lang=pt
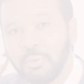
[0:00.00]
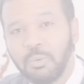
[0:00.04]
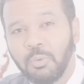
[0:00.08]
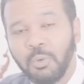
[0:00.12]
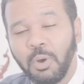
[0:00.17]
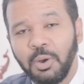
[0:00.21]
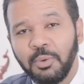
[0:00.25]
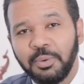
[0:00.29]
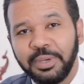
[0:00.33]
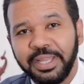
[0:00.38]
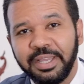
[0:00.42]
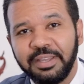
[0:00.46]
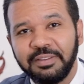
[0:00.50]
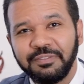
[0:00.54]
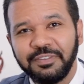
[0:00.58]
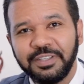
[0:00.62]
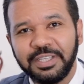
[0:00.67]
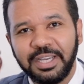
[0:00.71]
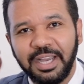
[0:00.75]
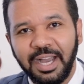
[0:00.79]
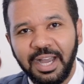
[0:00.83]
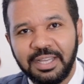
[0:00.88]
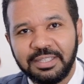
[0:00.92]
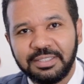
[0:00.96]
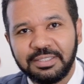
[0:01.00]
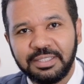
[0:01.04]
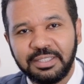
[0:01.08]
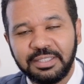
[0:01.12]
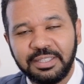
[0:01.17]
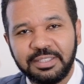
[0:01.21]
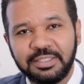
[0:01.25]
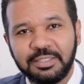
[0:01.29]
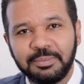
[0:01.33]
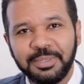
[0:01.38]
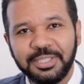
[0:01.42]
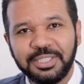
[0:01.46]
Qual que é a eficácia
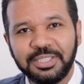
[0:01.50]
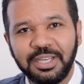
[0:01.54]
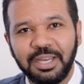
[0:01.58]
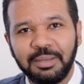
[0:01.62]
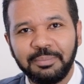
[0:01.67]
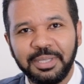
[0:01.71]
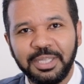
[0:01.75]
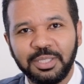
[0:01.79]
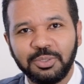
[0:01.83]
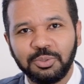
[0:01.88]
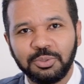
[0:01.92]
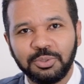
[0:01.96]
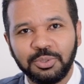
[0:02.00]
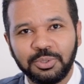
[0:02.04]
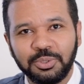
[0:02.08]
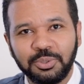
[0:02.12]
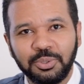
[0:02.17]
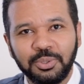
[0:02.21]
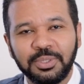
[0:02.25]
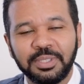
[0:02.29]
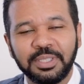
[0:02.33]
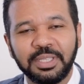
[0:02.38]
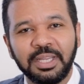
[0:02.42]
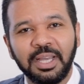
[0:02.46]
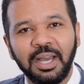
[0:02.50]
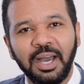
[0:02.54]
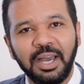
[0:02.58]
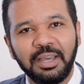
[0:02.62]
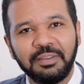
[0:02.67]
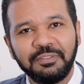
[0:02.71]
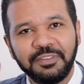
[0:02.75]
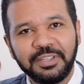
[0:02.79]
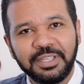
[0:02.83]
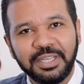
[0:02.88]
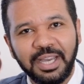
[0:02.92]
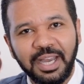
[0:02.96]
desse medicamento, doutor? A
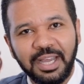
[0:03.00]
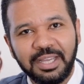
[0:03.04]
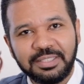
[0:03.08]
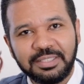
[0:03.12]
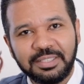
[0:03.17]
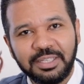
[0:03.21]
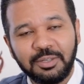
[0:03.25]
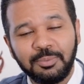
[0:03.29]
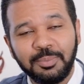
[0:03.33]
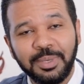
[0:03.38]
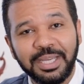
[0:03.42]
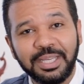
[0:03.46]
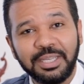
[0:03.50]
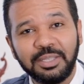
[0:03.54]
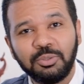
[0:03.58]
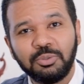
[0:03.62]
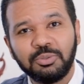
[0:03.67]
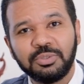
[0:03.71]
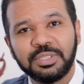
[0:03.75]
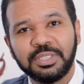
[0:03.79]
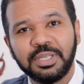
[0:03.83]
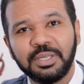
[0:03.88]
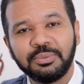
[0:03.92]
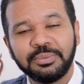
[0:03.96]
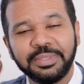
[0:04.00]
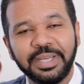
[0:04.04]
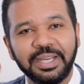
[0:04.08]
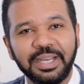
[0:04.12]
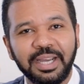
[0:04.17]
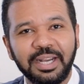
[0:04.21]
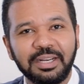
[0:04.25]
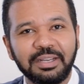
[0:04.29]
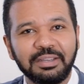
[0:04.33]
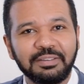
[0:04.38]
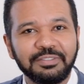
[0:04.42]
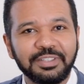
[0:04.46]
eficácia é uma redução da
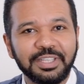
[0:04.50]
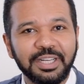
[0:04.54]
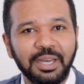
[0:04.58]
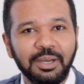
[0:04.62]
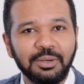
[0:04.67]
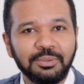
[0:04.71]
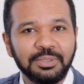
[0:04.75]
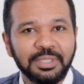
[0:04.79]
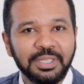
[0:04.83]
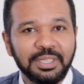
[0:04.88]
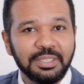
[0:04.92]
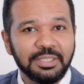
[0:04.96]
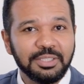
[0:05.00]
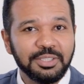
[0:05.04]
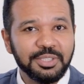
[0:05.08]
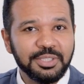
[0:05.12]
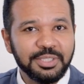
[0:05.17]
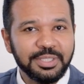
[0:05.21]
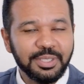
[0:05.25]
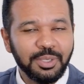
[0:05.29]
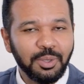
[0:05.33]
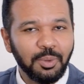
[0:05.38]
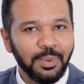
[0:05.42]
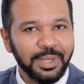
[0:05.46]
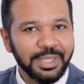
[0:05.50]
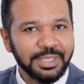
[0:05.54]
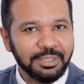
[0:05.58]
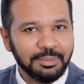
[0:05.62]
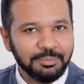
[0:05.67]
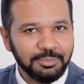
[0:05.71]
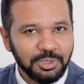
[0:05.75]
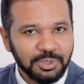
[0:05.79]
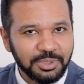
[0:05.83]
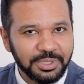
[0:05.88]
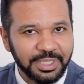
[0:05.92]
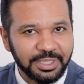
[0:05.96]
carga viral de
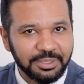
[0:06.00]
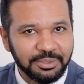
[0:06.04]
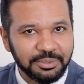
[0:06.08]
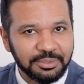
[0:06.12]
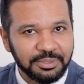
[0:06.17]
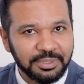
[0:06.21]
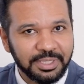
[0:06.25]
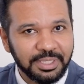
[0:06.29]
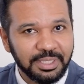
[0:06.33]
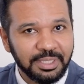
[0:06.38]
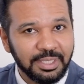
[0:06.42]
50%.